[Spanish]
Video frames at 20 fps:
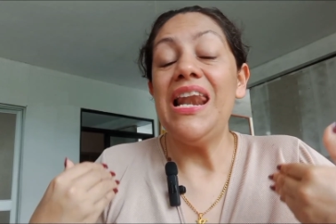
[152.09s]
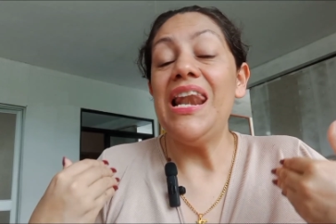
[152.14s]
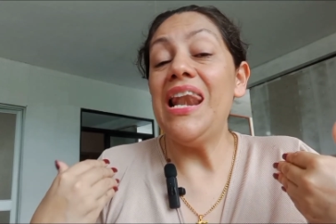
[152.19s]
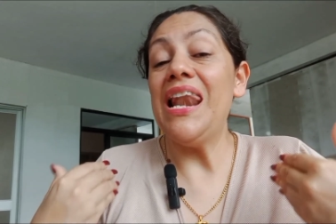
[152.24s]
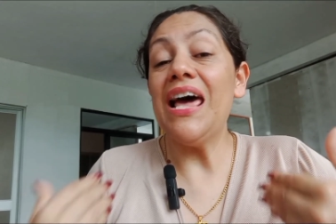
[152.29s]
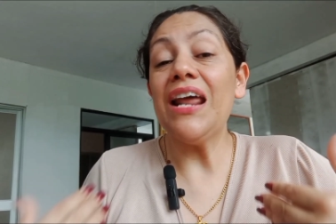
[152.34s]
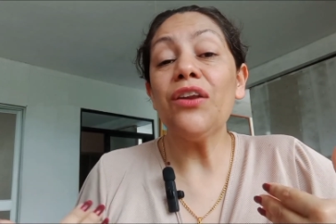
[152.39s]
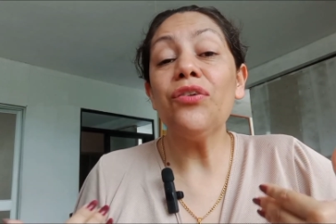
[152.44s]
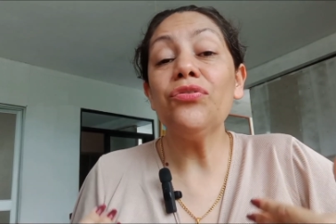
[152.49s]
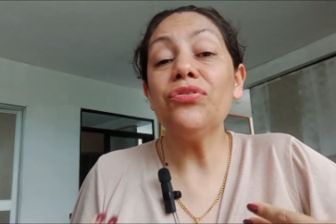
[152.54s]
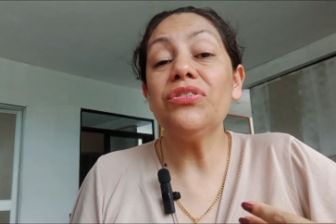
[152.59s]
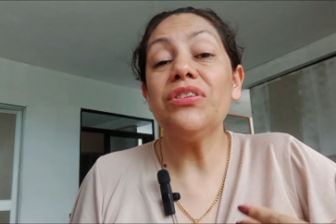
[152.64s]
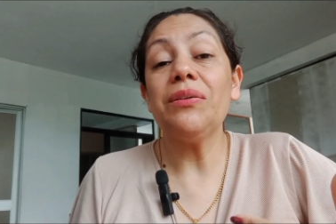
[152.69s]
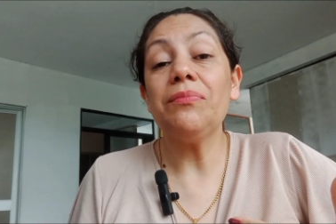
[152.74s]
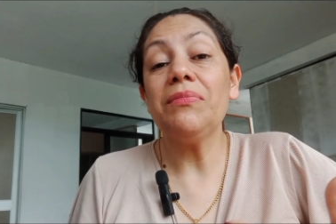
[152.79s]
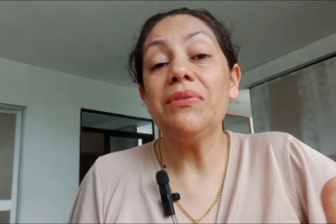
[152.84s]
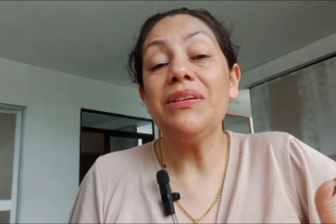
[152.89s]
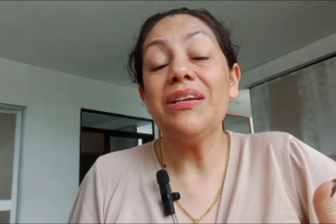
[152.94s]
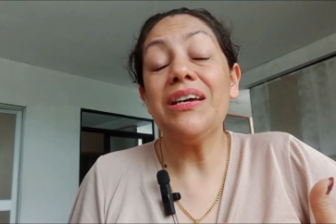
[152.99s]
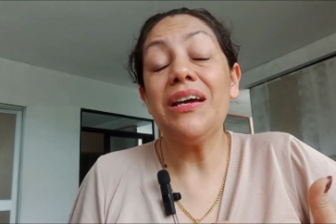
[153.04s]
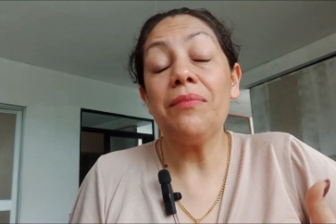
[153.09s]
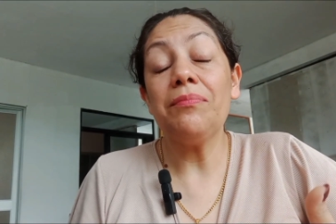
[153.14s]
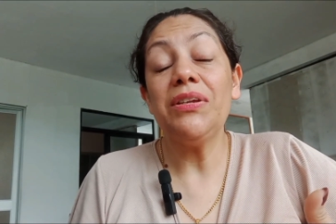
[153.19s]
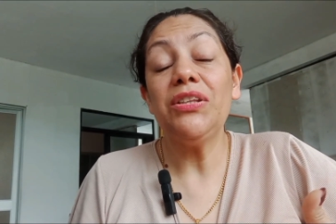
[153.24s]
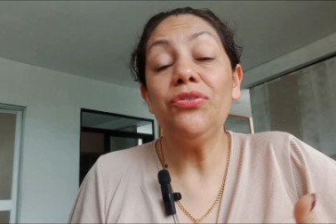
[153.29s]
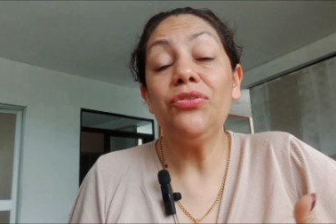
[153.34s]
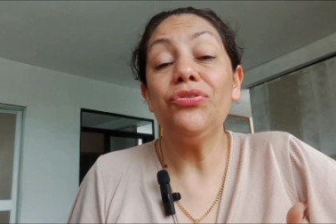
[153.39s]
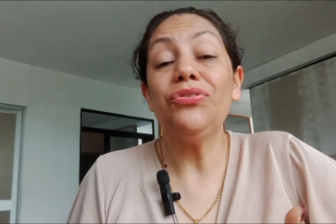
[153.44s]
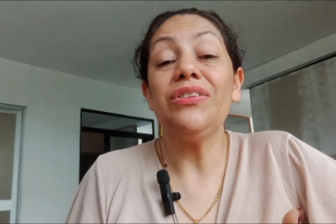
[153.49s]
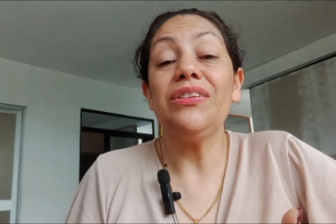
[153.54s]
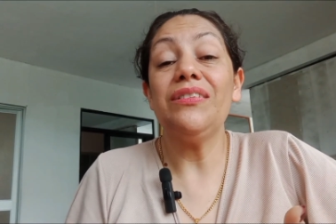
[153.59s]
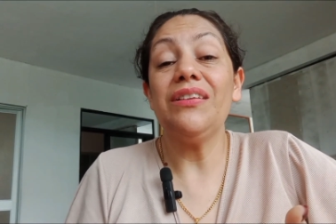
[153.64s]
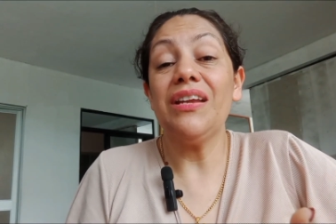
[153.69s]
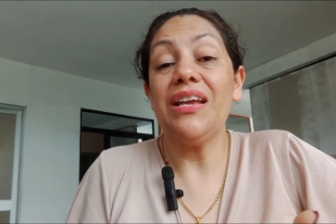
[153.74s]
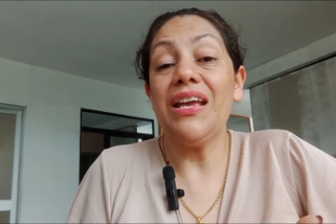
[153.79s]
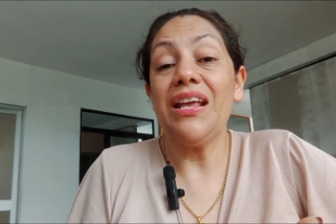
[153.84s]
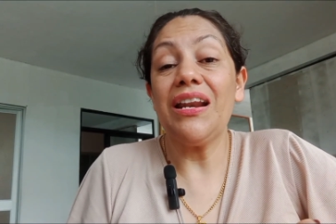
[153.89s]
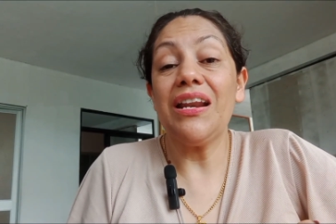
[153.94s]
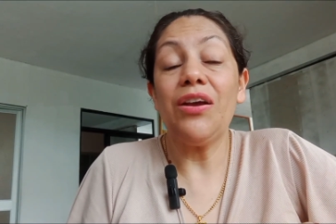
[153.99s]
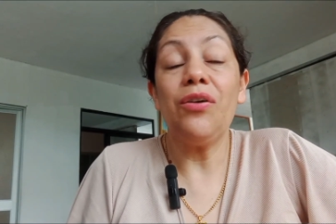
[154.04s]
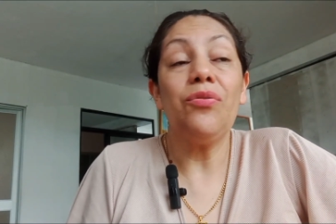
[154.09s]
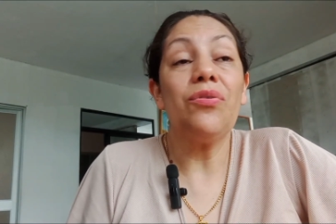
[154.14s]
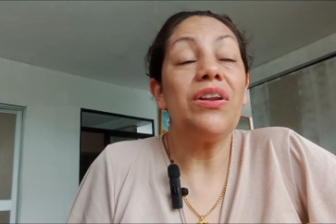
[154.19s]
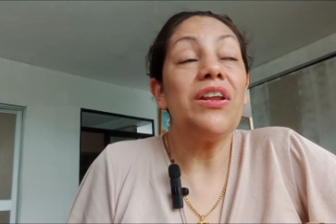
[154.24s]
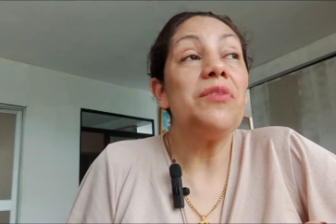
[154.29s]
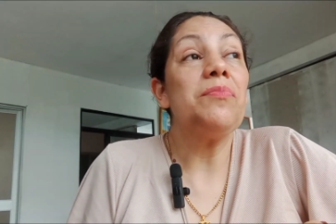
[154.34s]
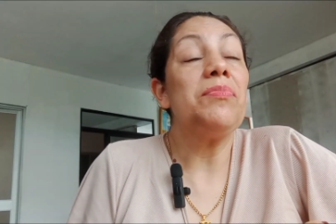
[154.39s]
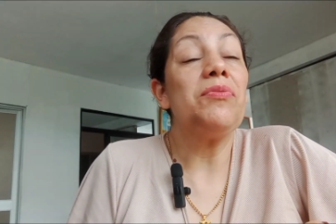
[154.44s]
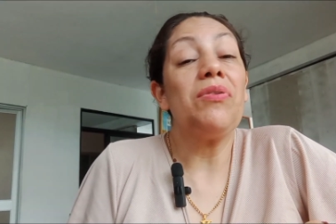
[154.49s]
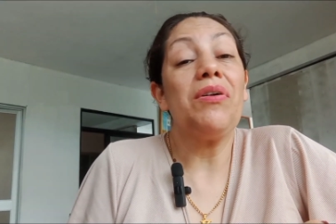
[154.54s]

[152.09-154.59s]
largo camino tendré que recorrer,